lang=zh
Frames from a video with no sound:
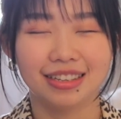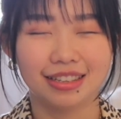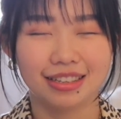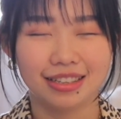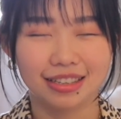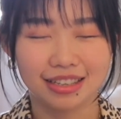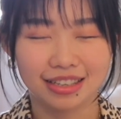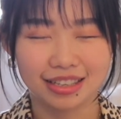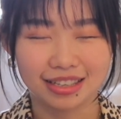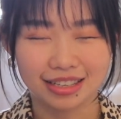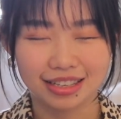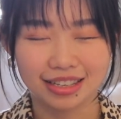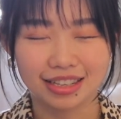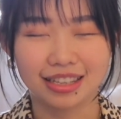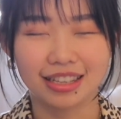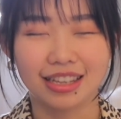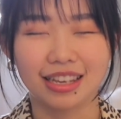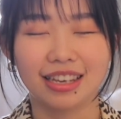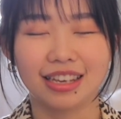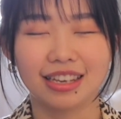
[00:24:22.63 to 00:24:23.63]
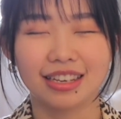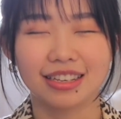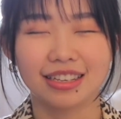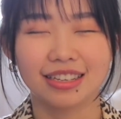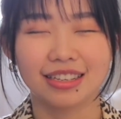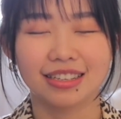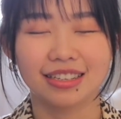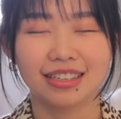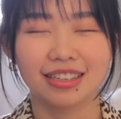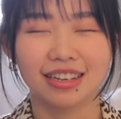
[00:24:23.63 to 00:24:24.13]
谢谢你
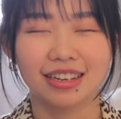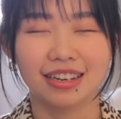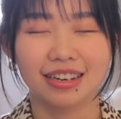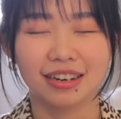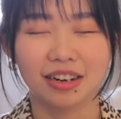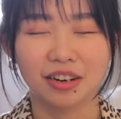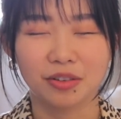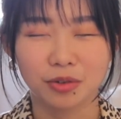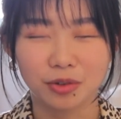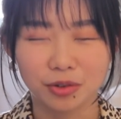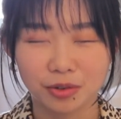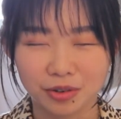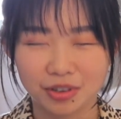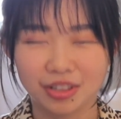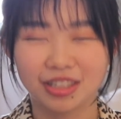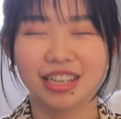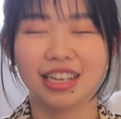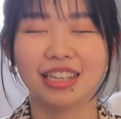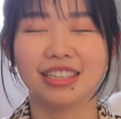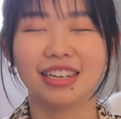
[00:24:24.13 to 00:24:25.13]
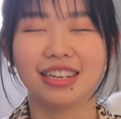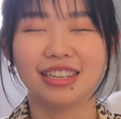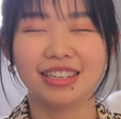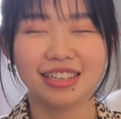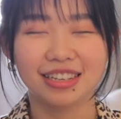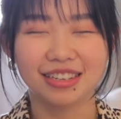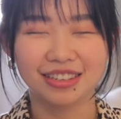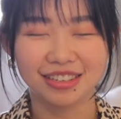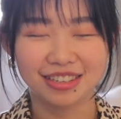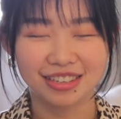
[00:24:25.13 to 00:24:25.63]
让我存在在
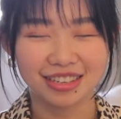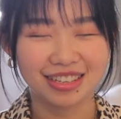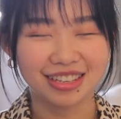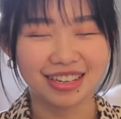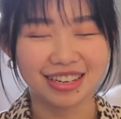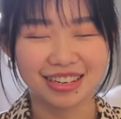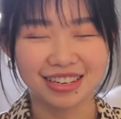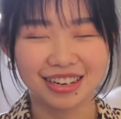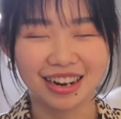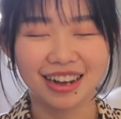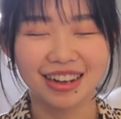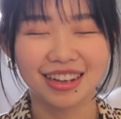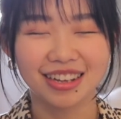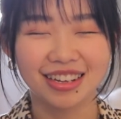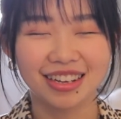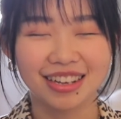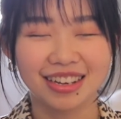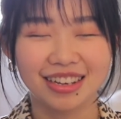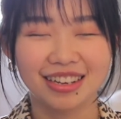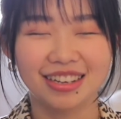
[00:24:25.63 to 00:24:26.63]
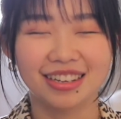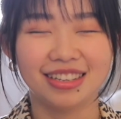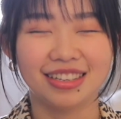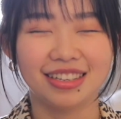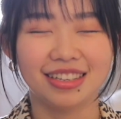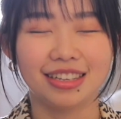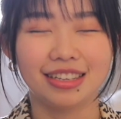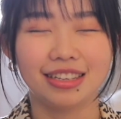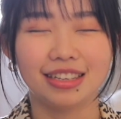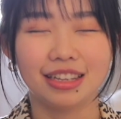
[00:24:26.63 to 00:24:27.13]
这个世界上，
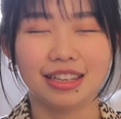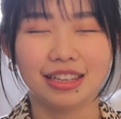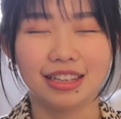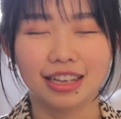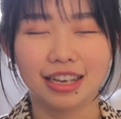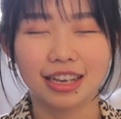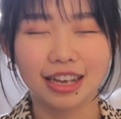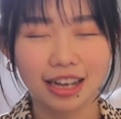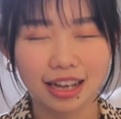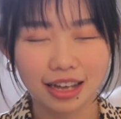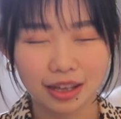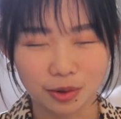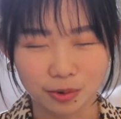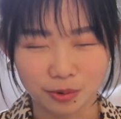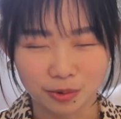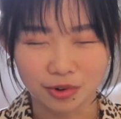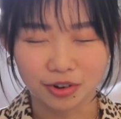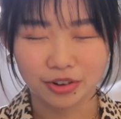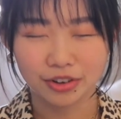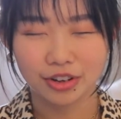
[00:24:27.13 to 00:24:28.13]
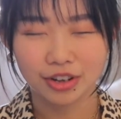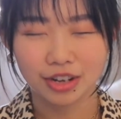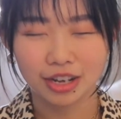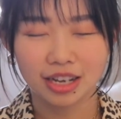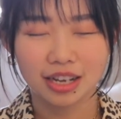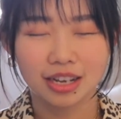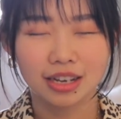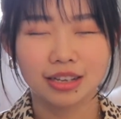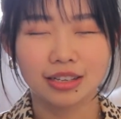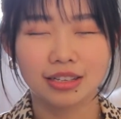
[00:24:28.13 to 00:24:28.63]
谢谢你爱我，
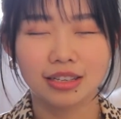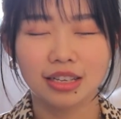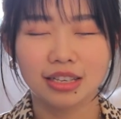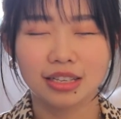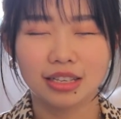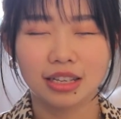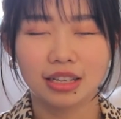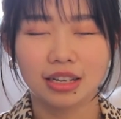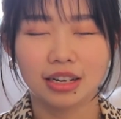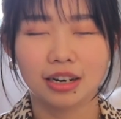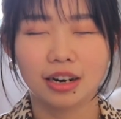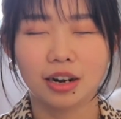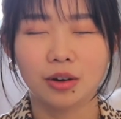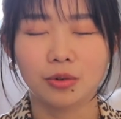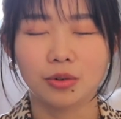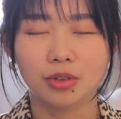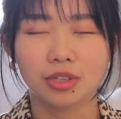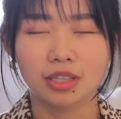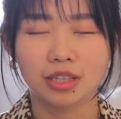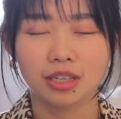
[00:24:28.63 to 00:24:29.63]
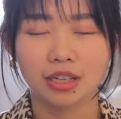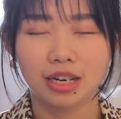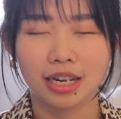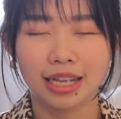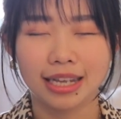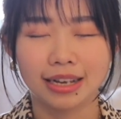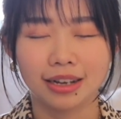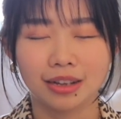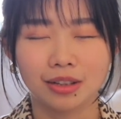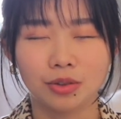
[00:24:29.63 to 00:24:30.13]
谢谢你让我
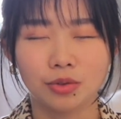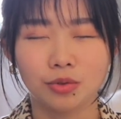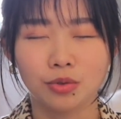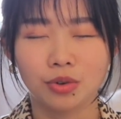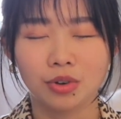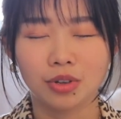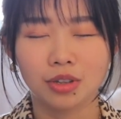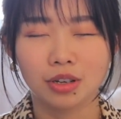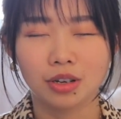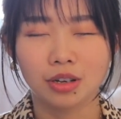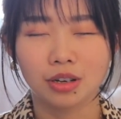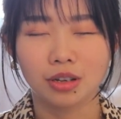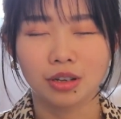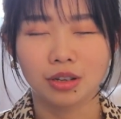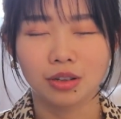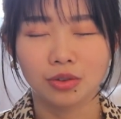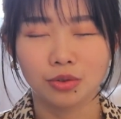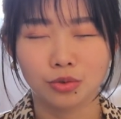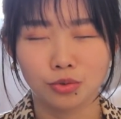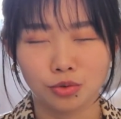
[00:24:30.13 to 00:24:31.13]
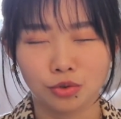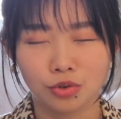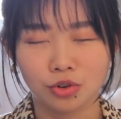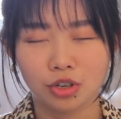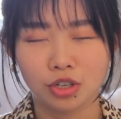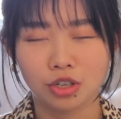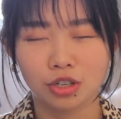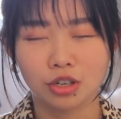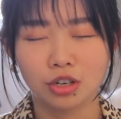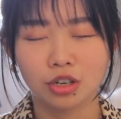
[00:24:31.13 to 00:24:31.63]
经历很多的
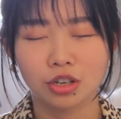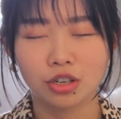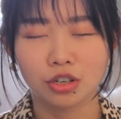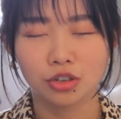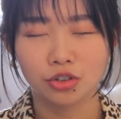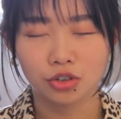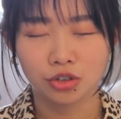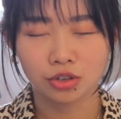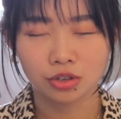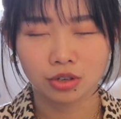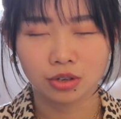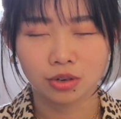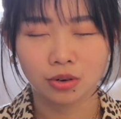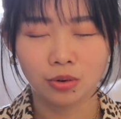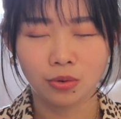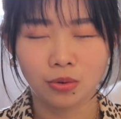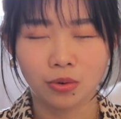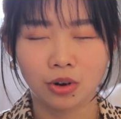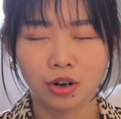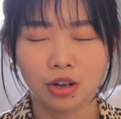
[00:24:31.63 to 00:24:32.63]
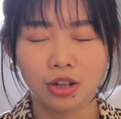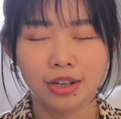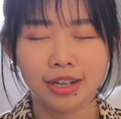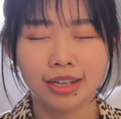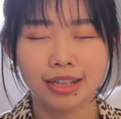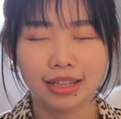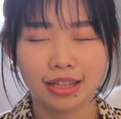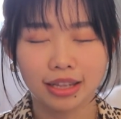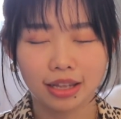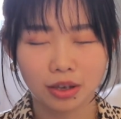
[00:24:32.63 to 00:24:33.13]
挫折、失落、
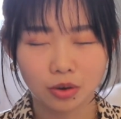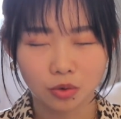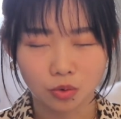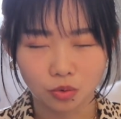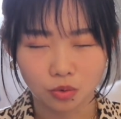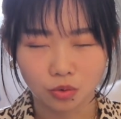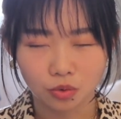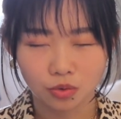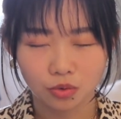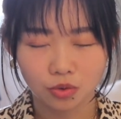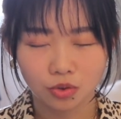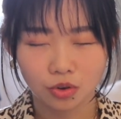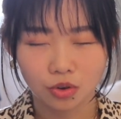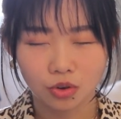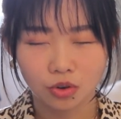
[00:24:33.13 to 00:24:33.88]
低谷，